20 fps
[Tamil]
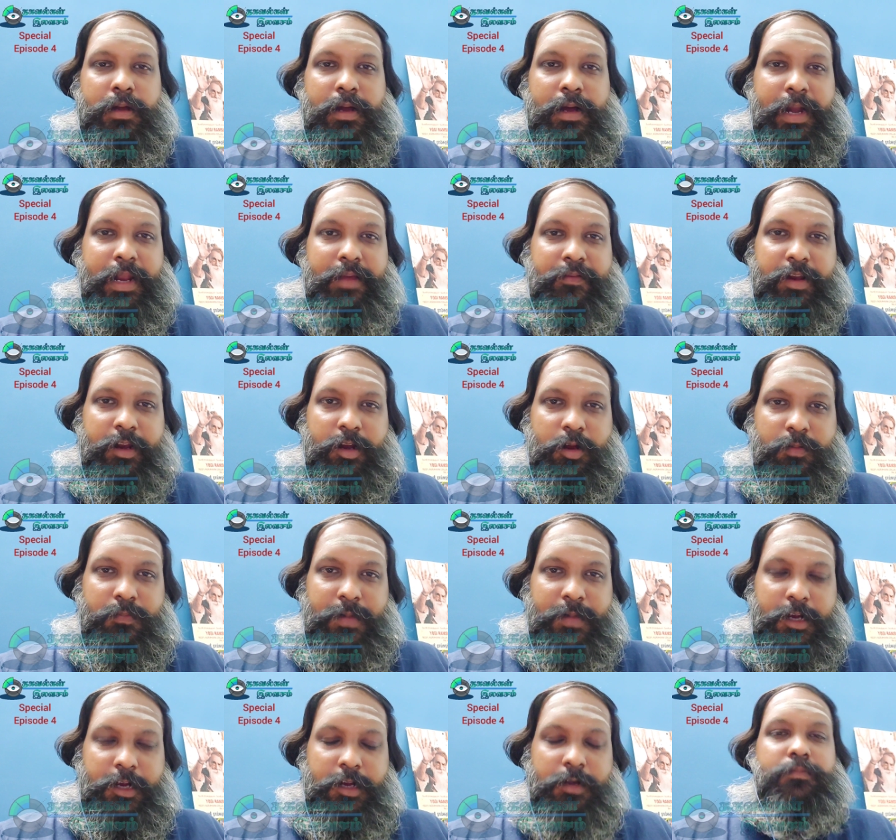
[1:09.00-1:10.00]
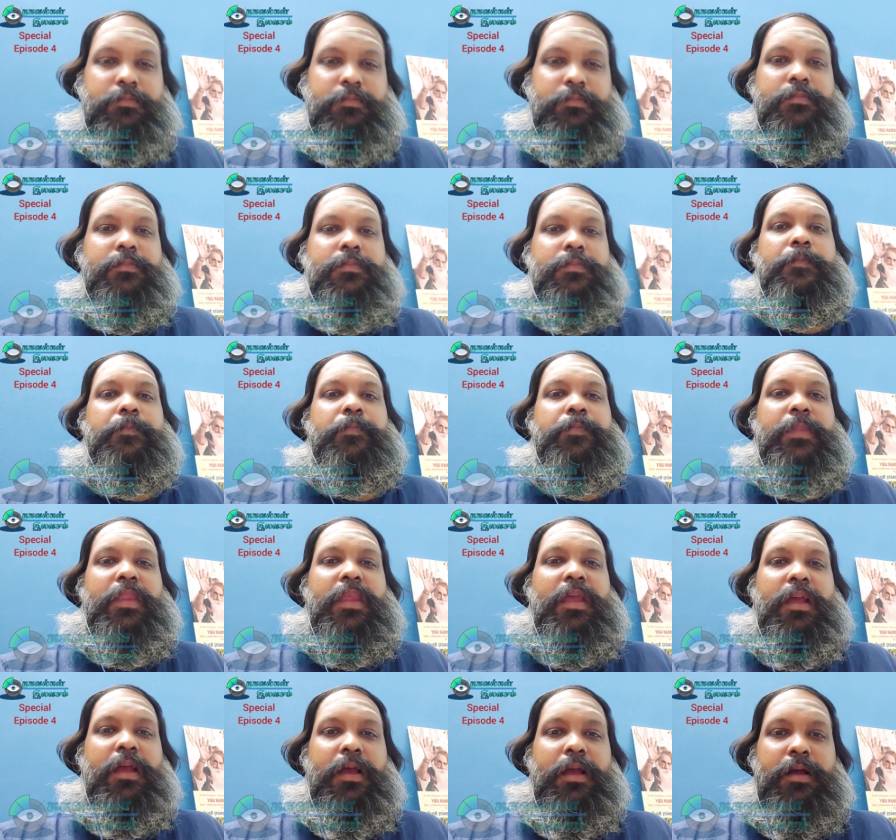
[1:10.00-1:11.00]
அனைவருக்கும் வணக்கம்
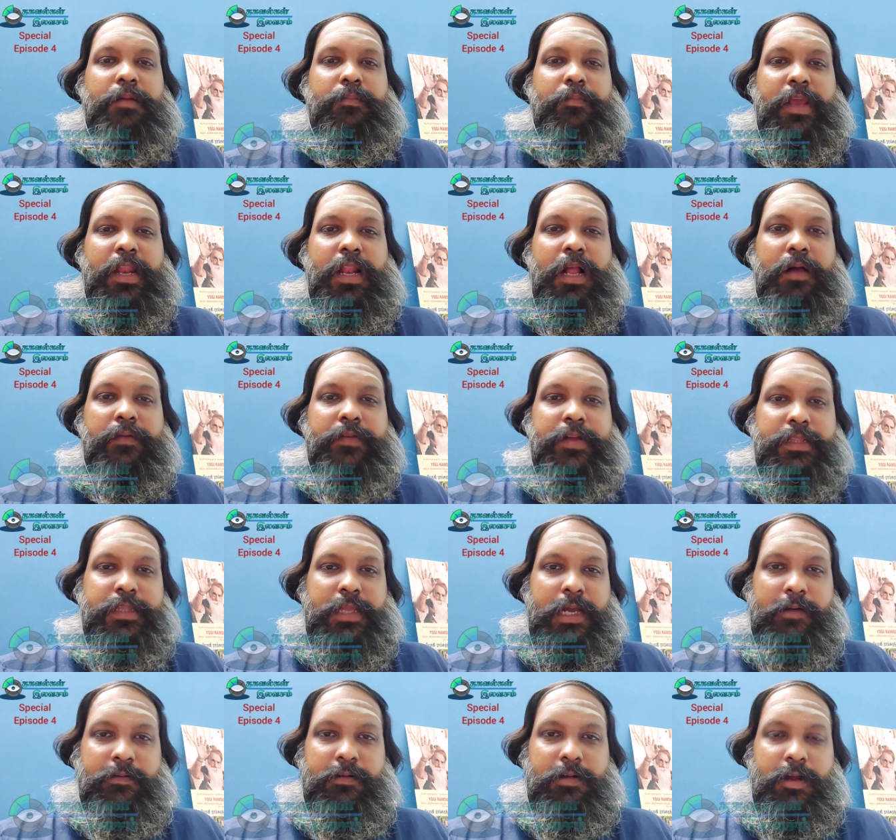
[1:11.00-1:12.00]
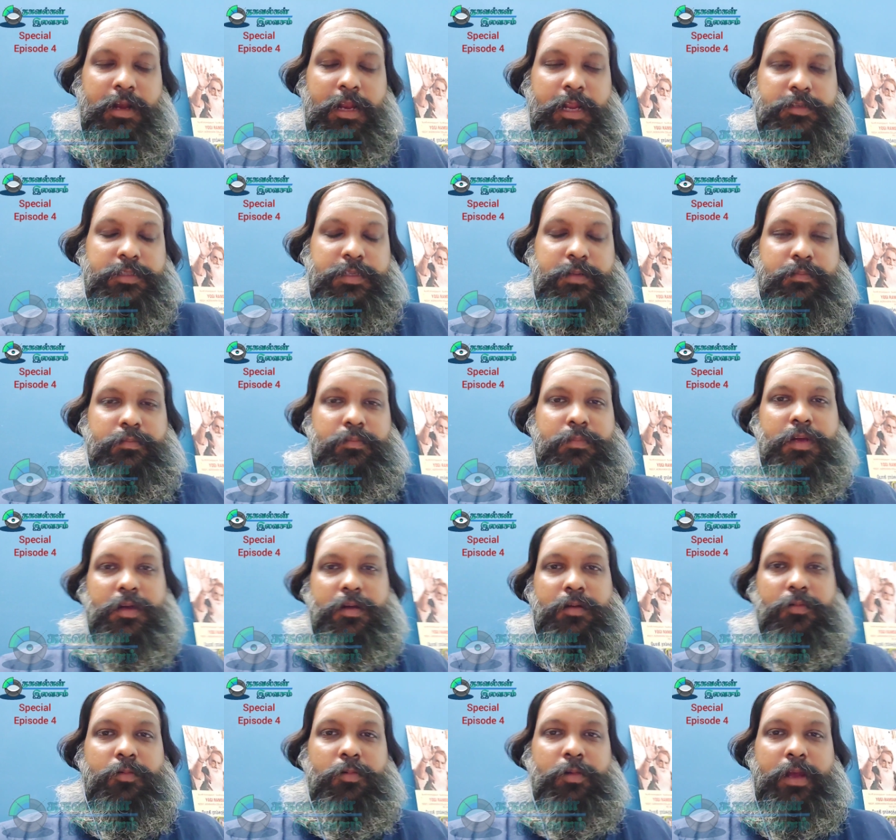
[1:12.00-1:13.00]
மீனாவின் தகவல்கள் ரசம்
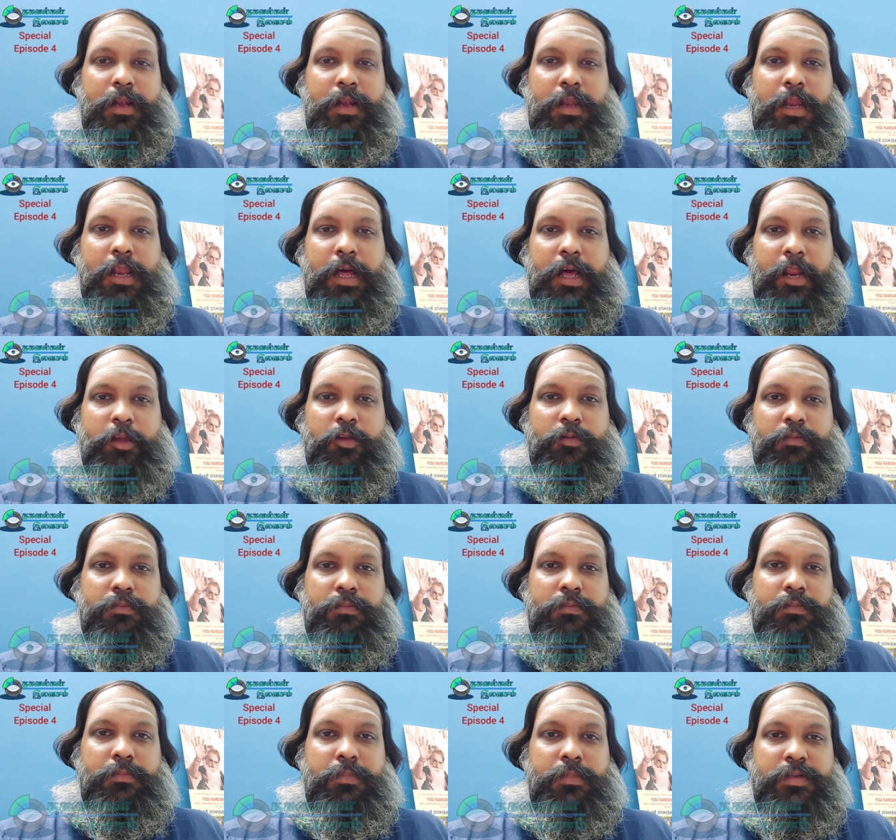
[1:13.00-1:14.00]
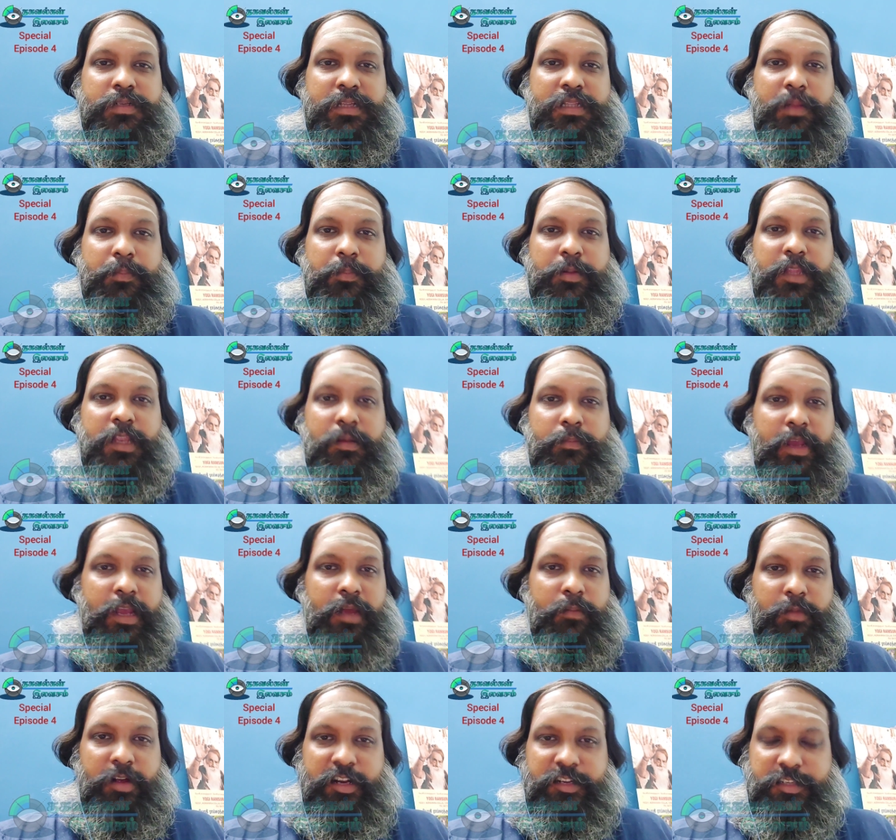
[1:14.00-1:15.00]
உங்கள் எல்லாரையும் சந்திப்பதில் மிக்க
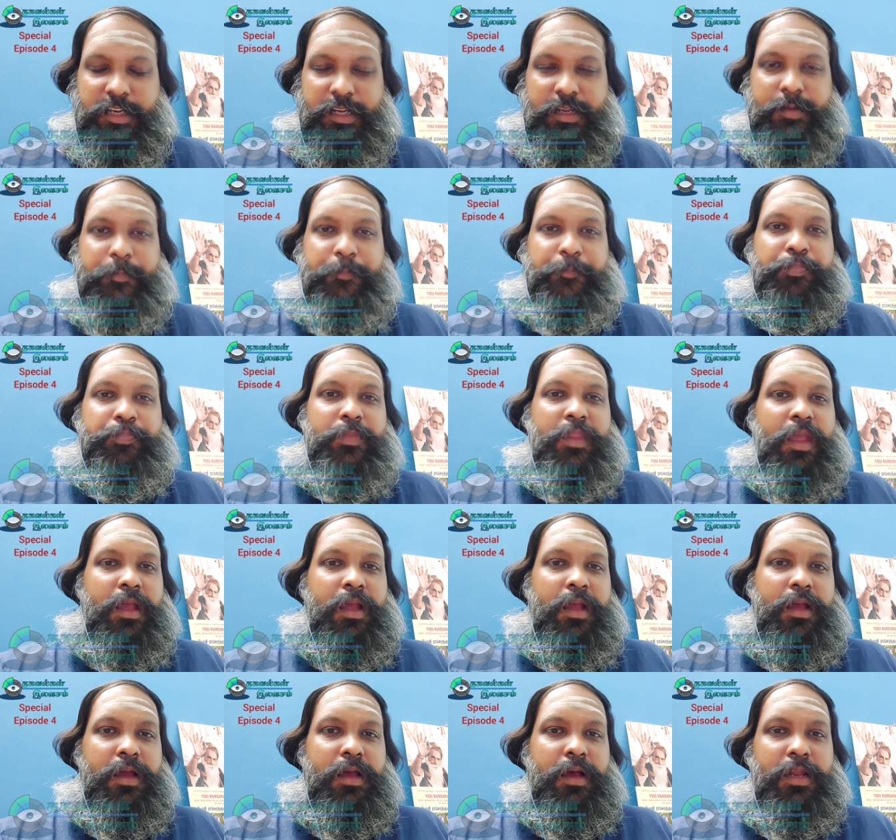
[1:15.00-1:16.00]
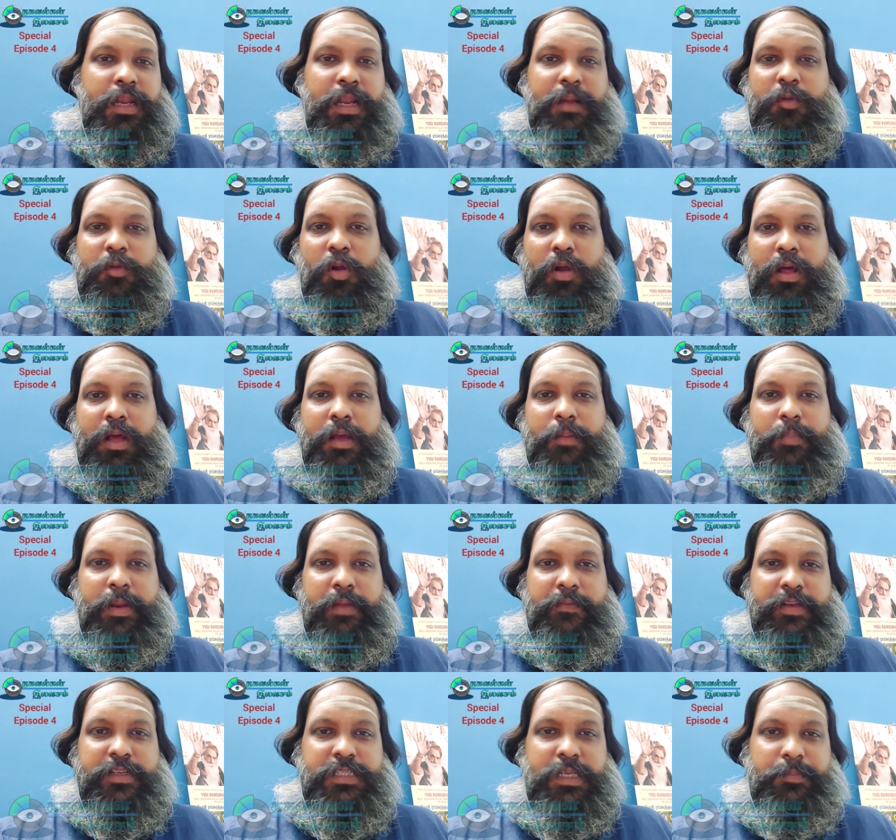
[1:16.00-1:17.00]
மகிழ்ச்சி நம்மளோட
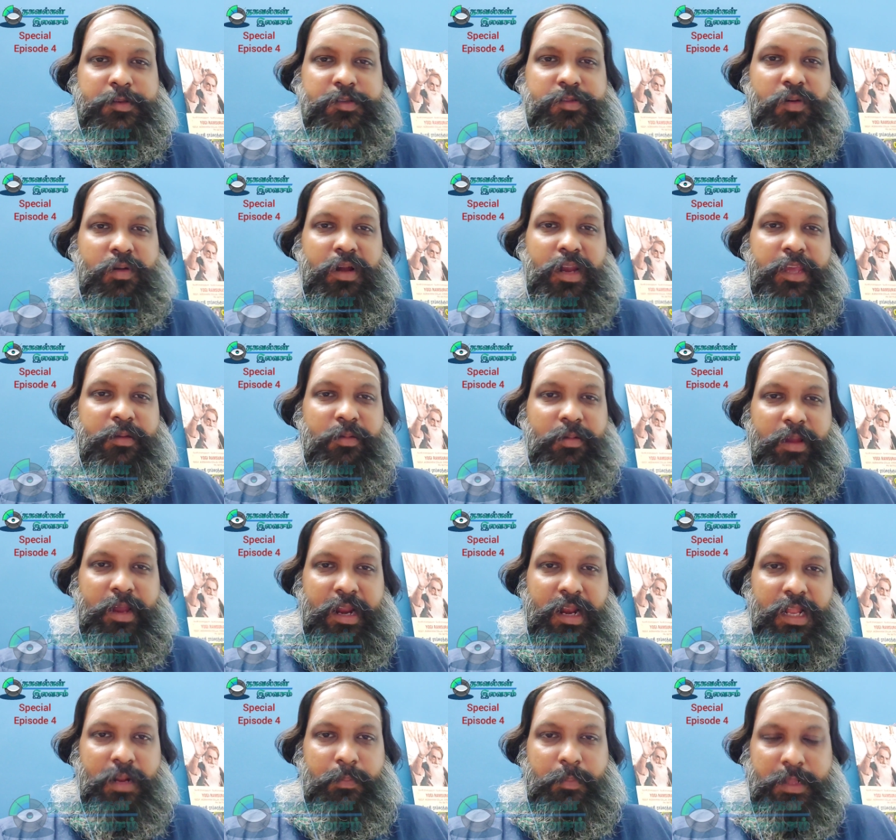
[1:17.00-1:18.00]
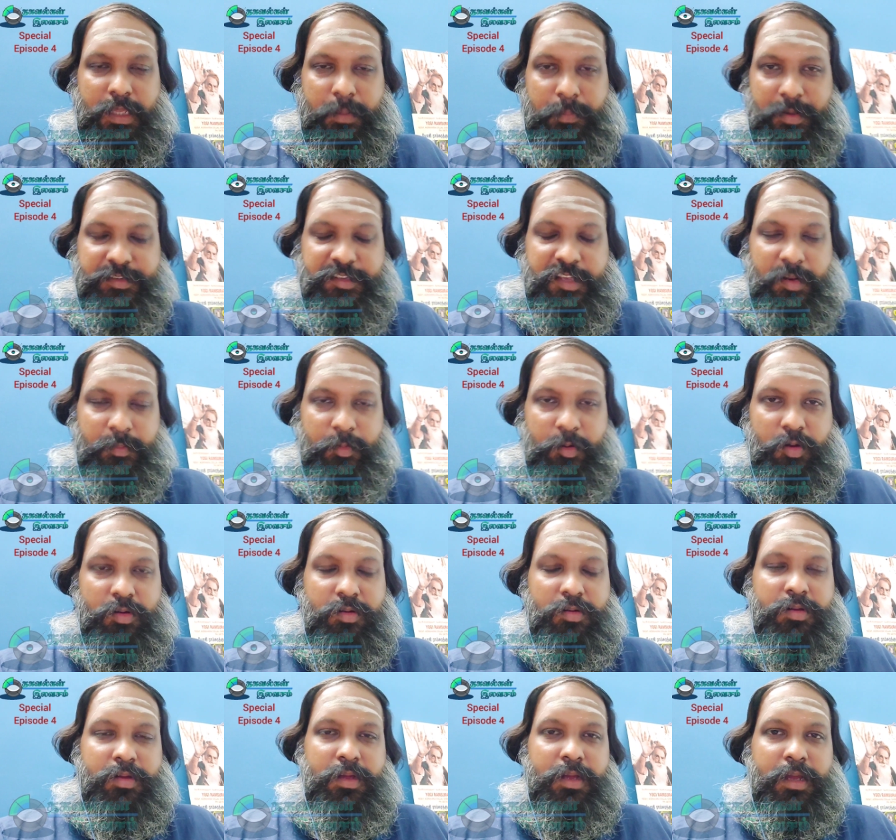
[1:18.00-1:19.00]
ப்ரீவியஸ் எபிசோடில் யூரி கிளரை பற்றி பேசியிருப்போம்
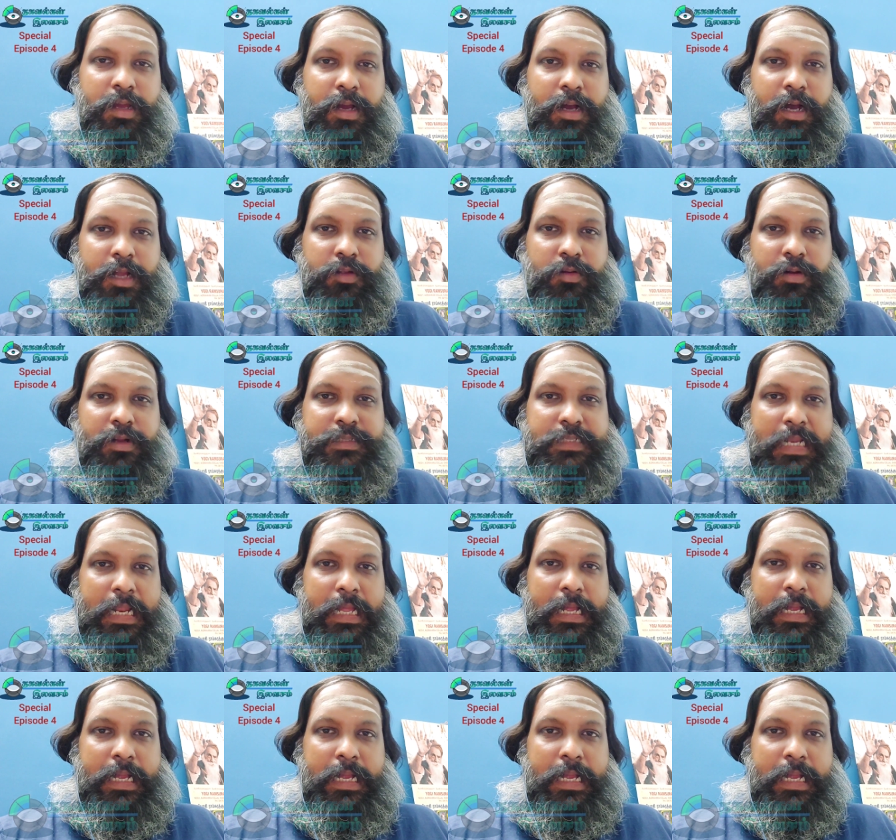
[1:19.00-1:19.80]
அதோட சில